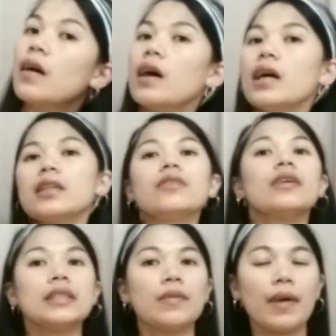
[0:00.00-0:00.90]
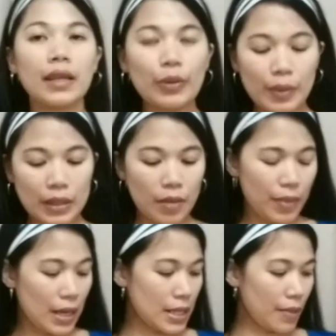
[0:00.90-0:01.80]
At itong kasabay ko nung
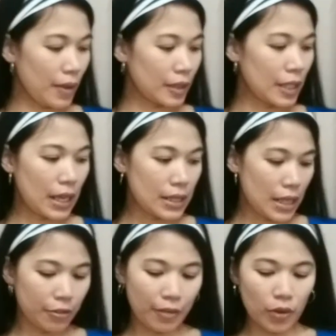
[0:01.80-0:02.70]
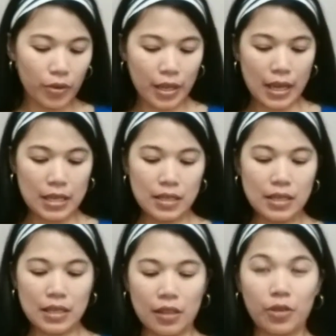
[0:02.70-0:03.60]
nabili sa, sa sunflower guys
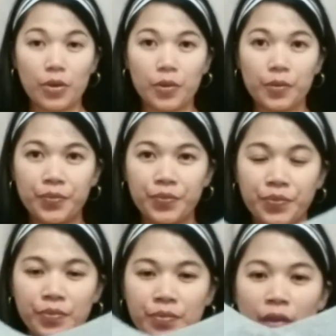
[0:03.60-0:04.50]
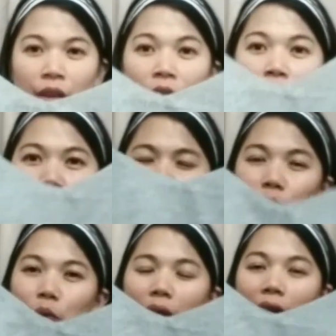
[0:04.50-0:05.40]
is ito. Nung
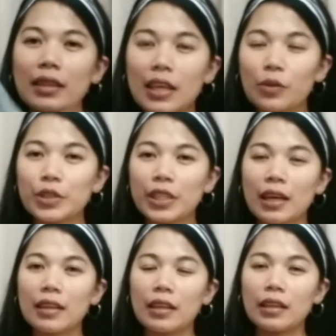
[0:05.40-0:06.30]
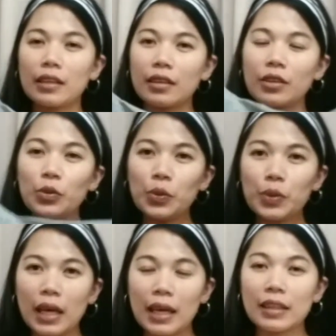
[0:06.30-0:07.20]
una hindi ko siya, nung
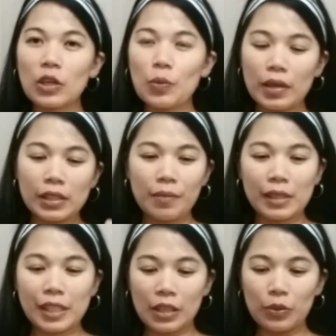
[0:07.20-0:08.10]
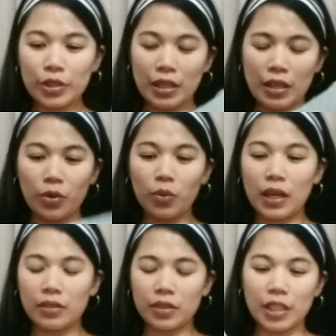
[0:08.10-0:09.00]
una hindi ko pa siya masyadong chinek kung
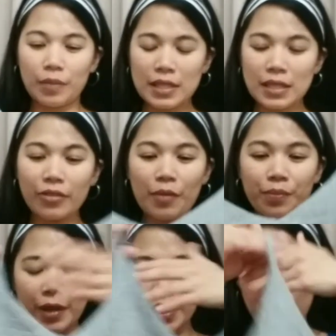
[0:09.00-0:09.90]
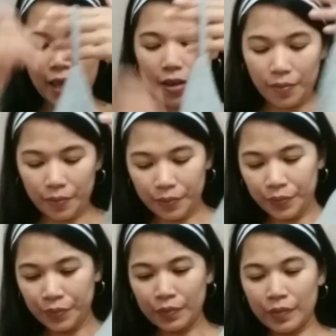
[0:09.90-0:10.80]
ano siya. Basta romper din.
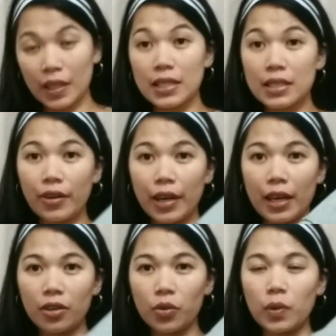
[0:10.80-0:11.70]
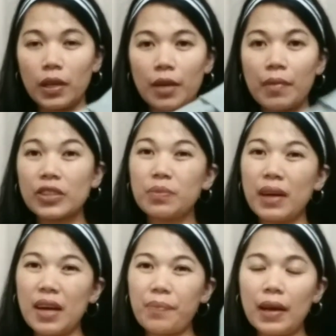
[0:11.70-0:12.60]
Tapos gray ang kulay. Medyo
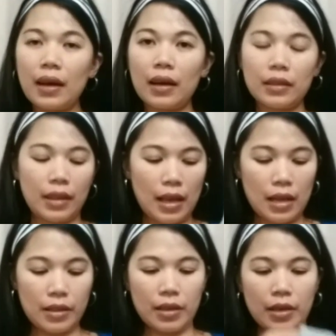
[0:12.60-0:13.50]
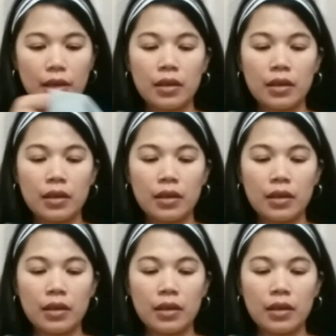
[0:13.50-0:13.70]
makapal lang ang tela niya.